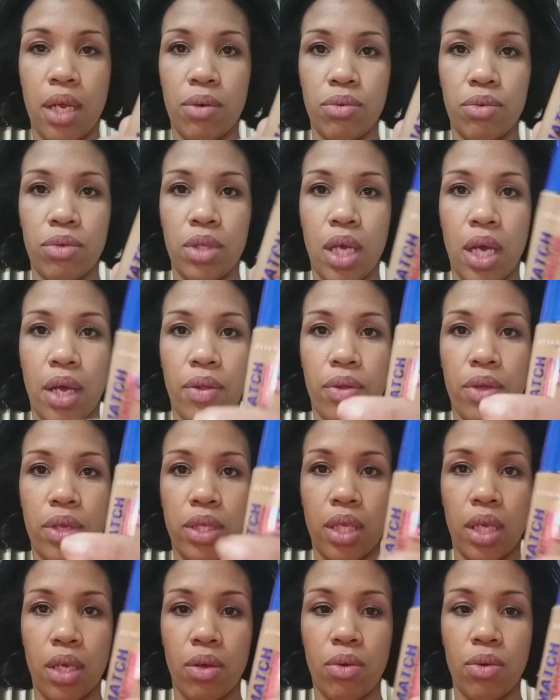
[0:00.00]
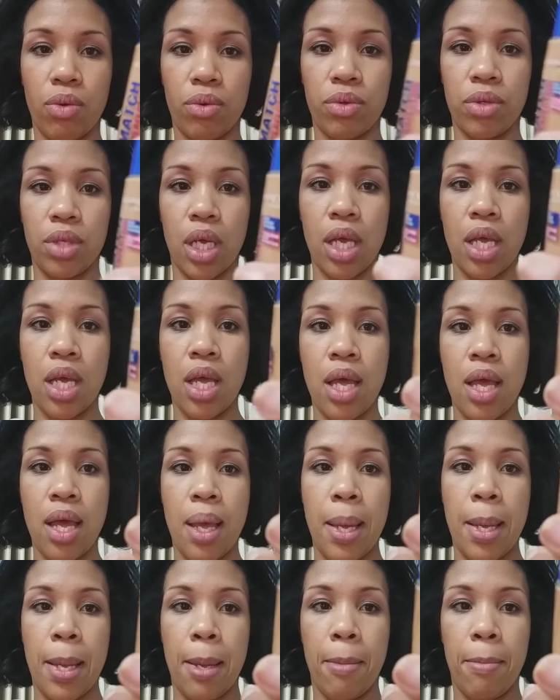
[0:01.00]
han usado y esas cosas,
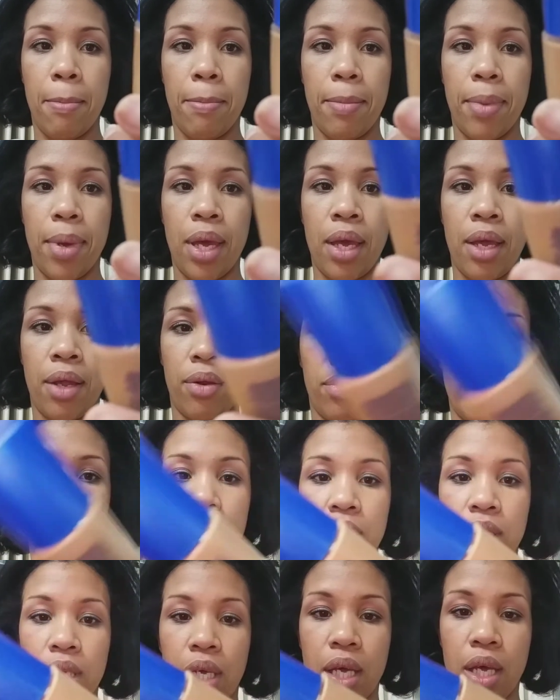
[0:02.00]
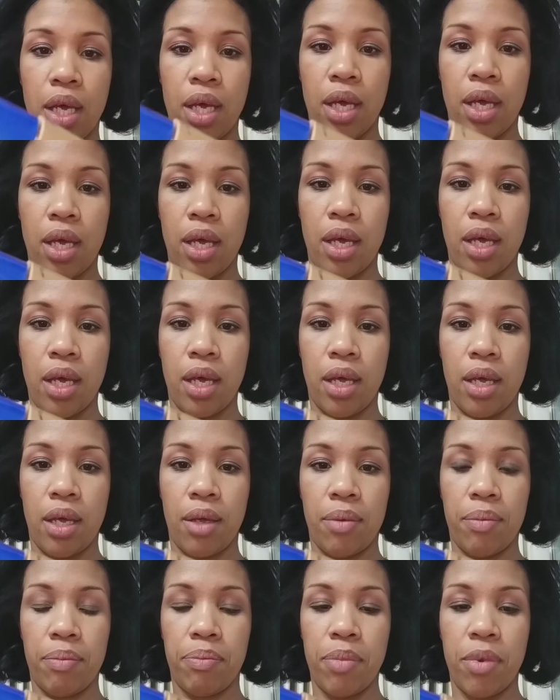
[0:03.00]
pero dice
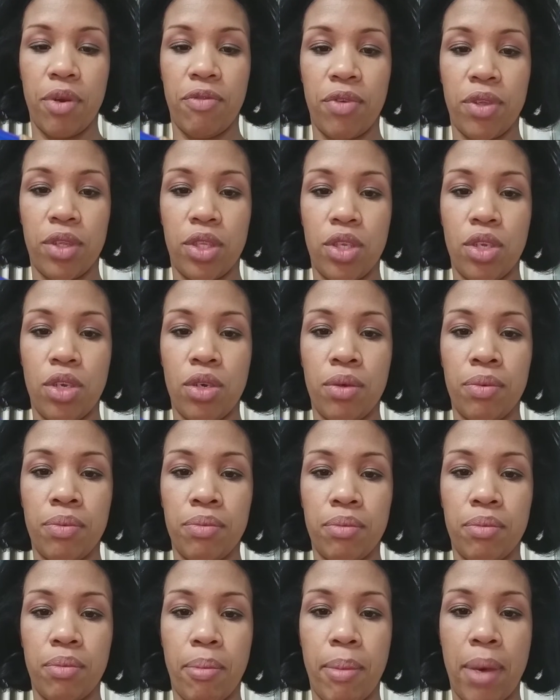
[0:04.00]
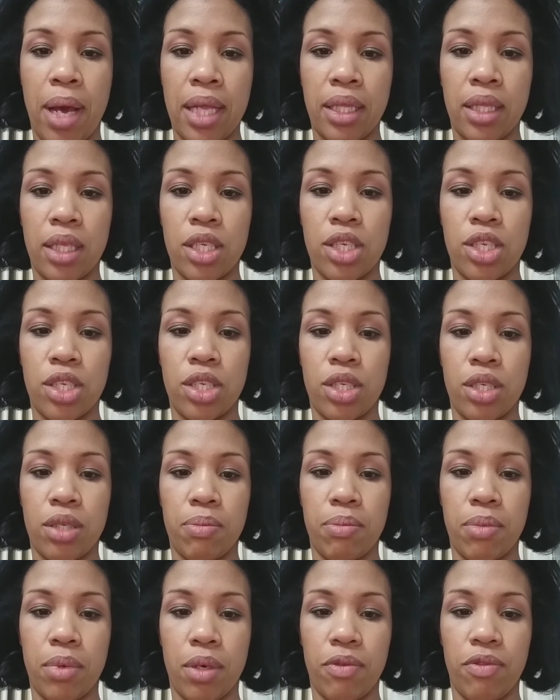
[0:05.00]
que perfección, match,
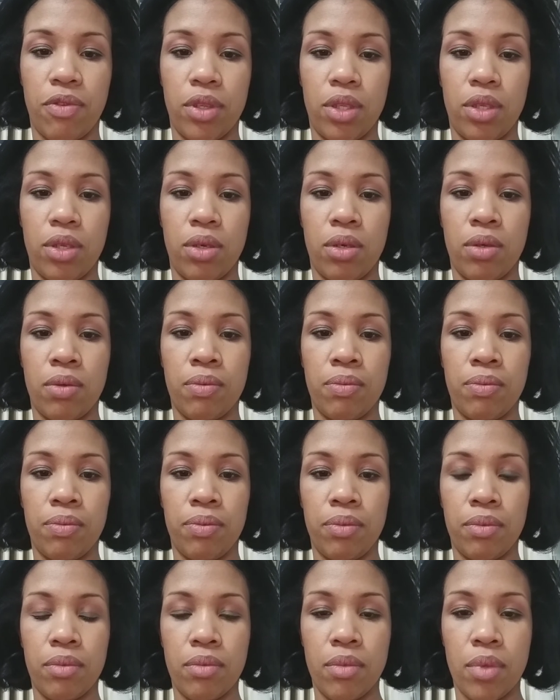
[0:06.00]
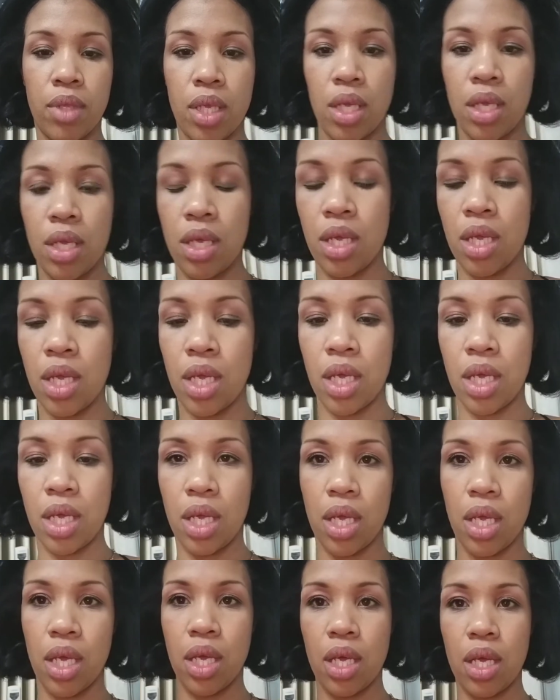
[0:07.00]
perfección.
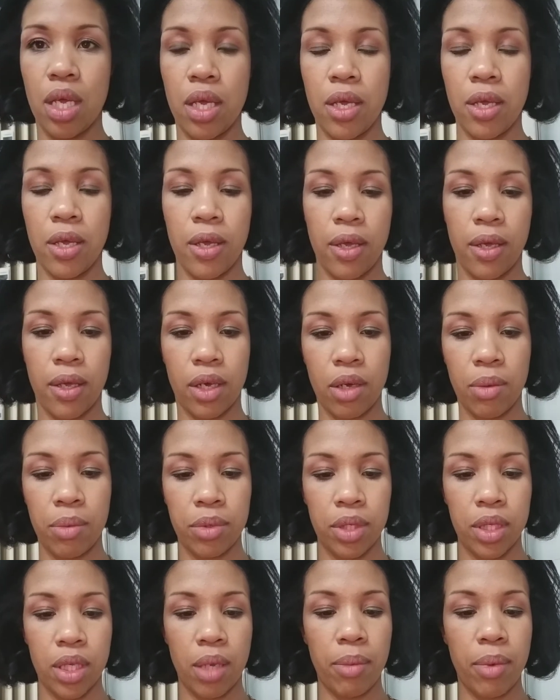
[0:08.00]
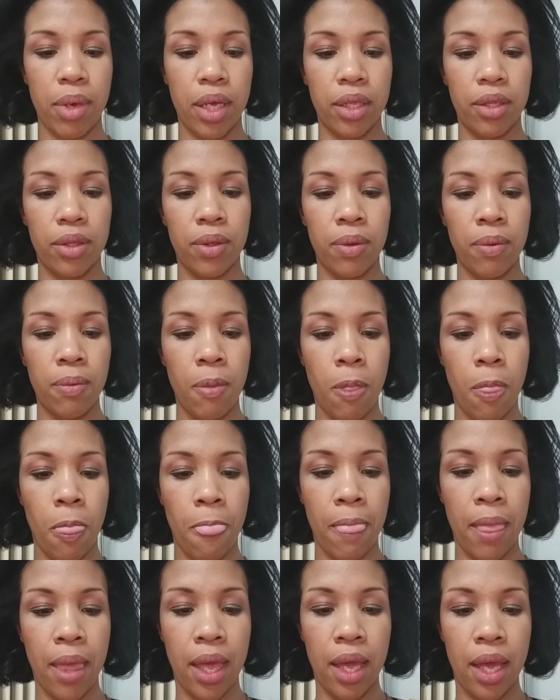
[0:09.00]
¿Y cómo se llama esto?
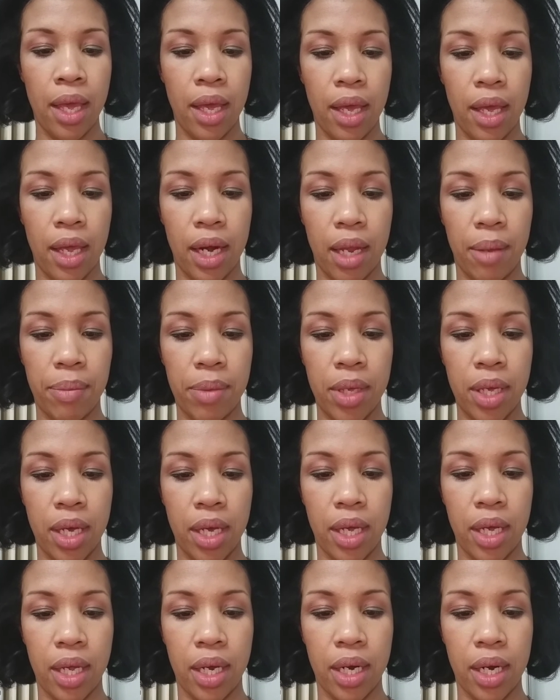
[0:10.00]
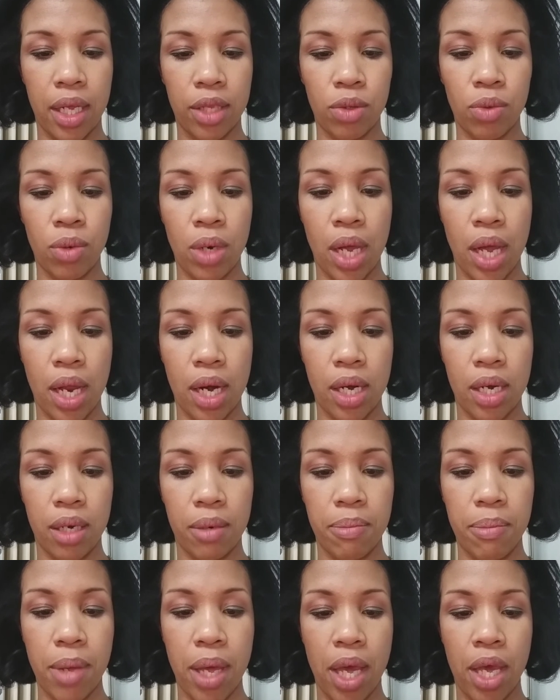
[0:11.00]
La mía es
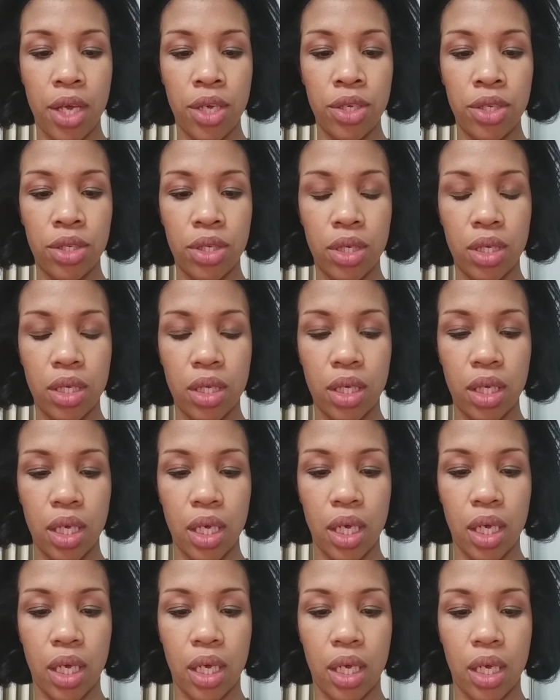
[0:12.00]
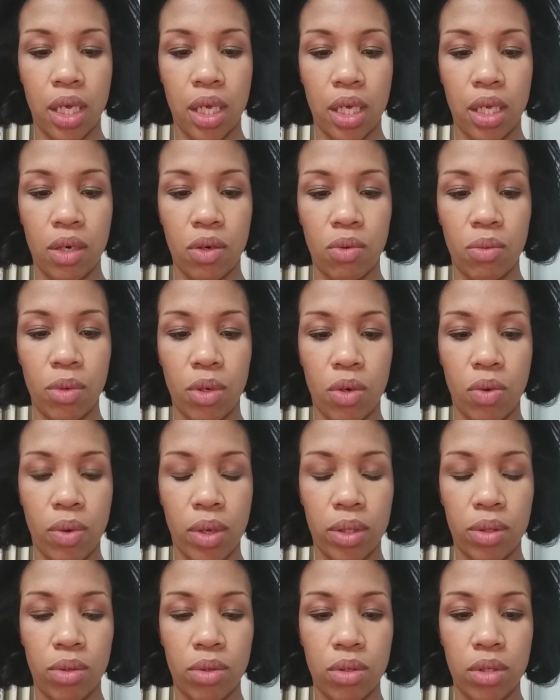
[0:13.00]
Natural Beige, eh, número
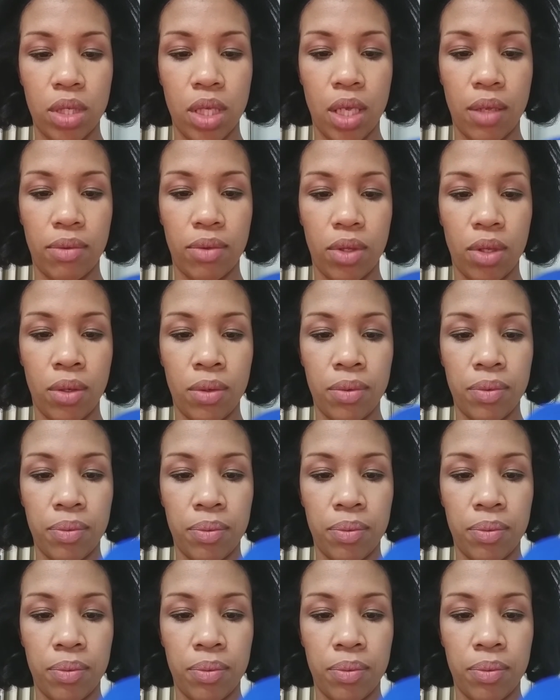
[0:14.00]
400.